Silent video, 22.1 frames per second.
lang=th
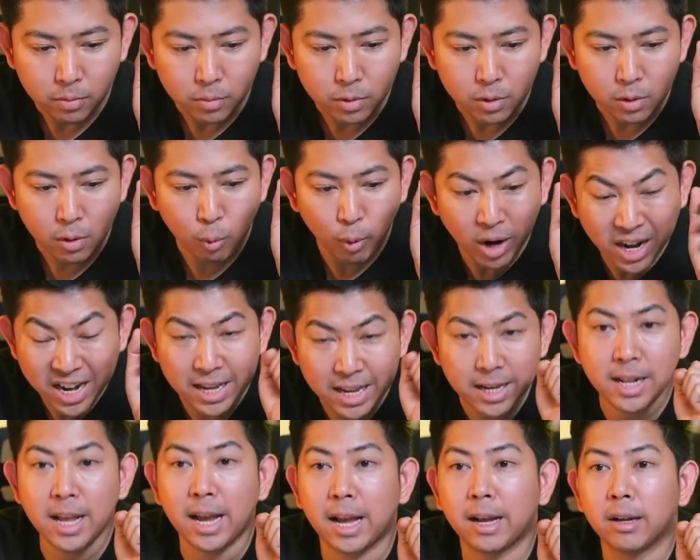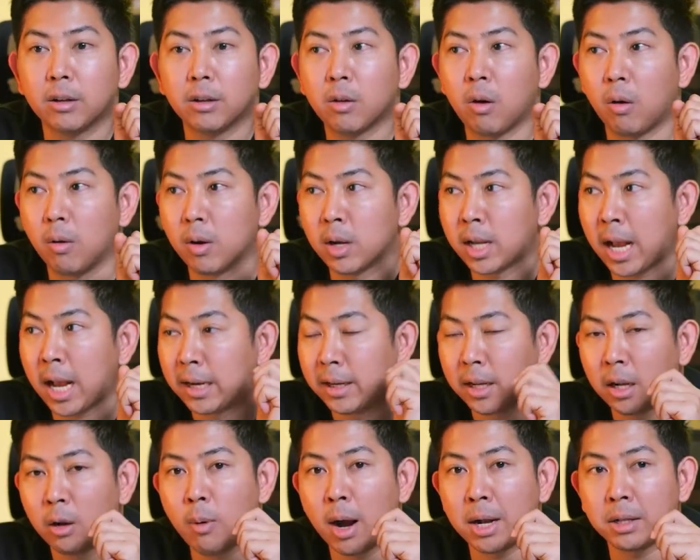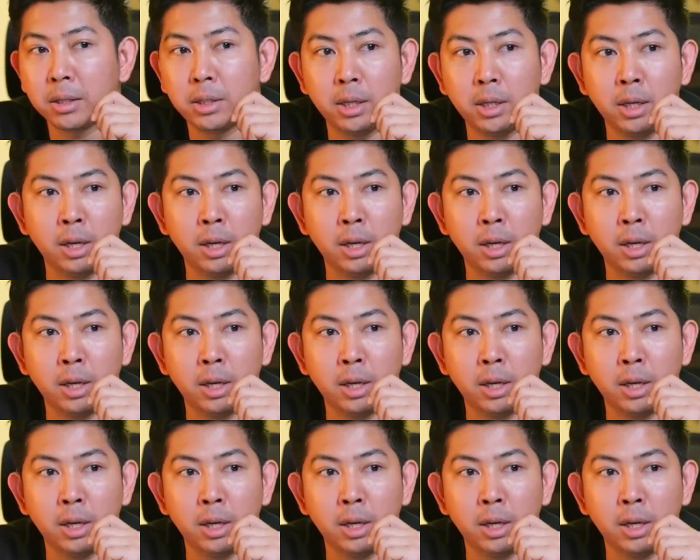วันนี้เนี่ยของการธนวัฒน์ที่